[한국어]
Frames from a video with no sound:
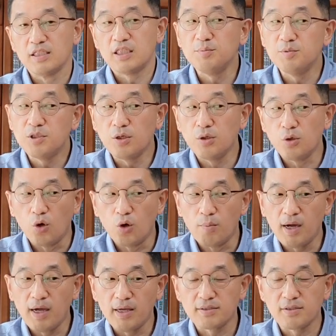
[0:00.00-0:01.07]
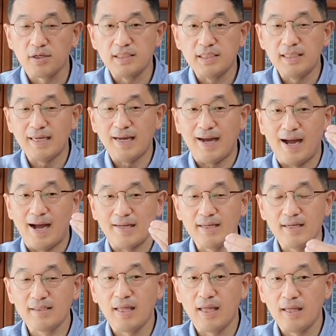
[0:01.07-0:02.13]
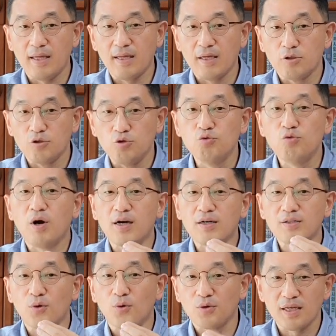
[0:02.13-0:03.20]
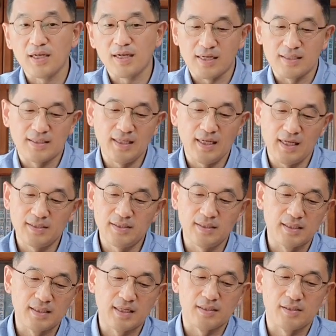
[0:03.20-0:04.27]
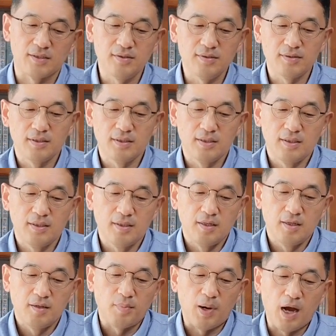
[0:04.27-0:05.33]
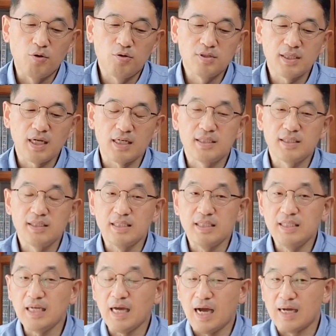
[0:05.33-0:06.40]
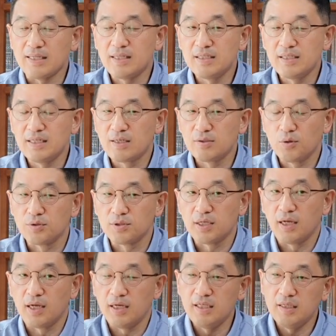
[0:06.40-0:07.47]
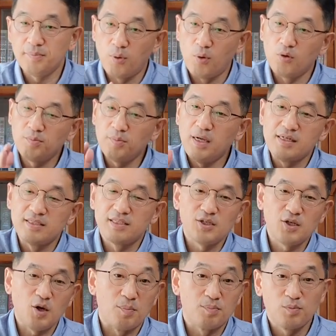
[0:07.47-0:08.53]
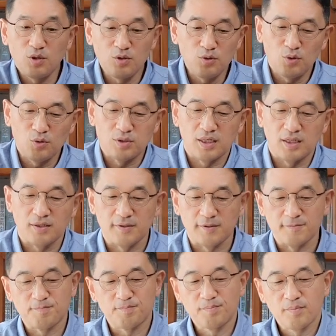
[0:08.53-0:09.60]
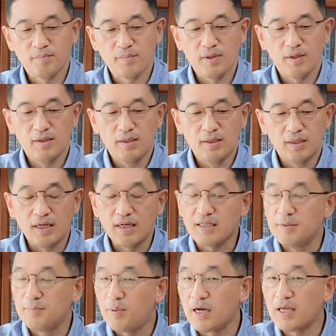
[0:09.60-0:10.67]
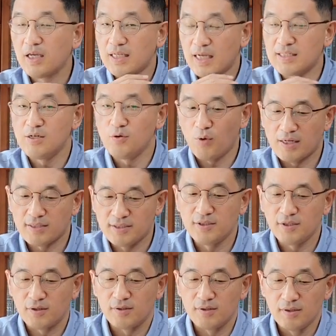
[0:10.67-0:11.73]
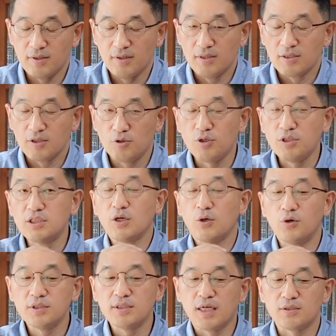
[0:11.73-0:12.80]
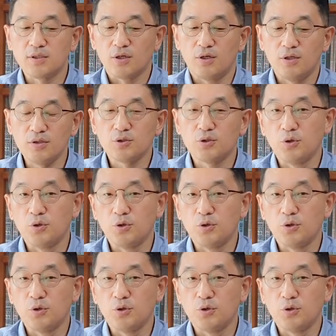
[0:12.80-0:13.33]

심지어 로마에서 이 아덴에 유학을 오기까지 했으니까요. 바울은 사실은 이 아덴이라는 곳에 이 복음의 일정이 없던 도시예요. 급하게 사실 왔죠. 그리고 이제 혼자서